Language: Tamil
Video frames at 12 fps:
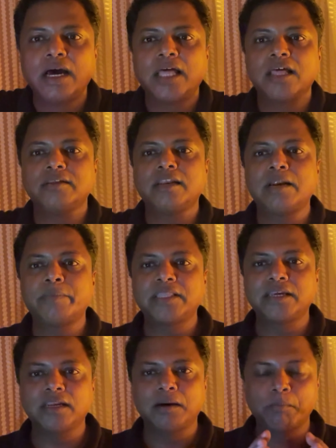அதாவது என்னென்னு
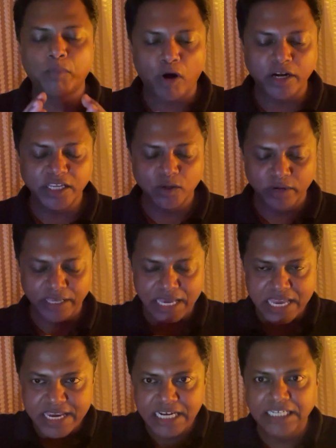பார்த்தீங்கன்னா பாடியினுடைய
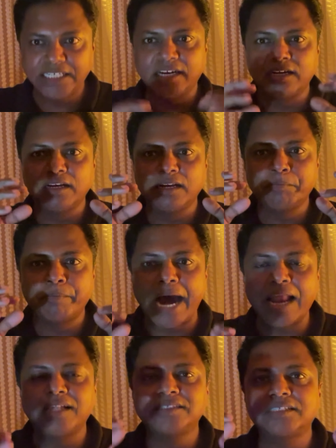இன்டர்னல்
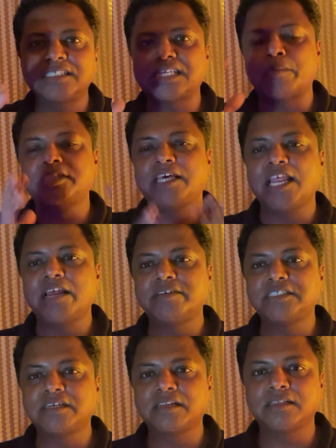பேலன்ஸை சமநிலையில்
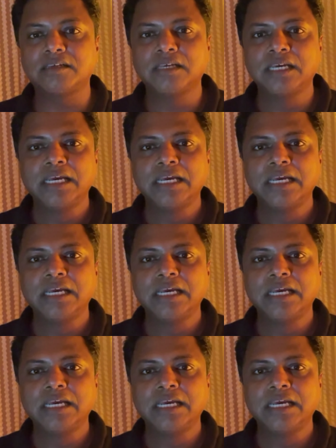வச்சுக்கிறது